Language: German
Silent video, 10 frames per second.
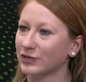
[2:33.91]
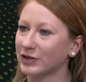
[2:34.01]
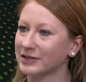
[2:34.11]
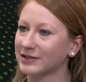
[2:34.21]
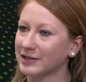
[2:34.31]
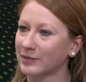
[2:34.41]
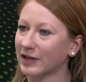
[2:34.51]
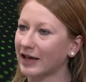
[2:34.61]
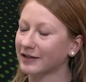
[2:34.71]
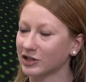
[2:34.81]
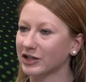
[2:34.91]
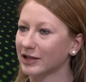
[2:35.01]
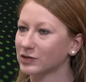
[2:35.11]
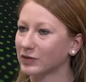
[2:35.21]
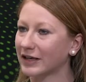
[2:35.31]
fürs Team gern in den
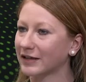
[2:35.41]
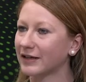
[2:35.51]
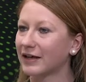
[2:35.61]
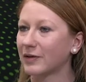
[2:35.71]
Start zu gehen.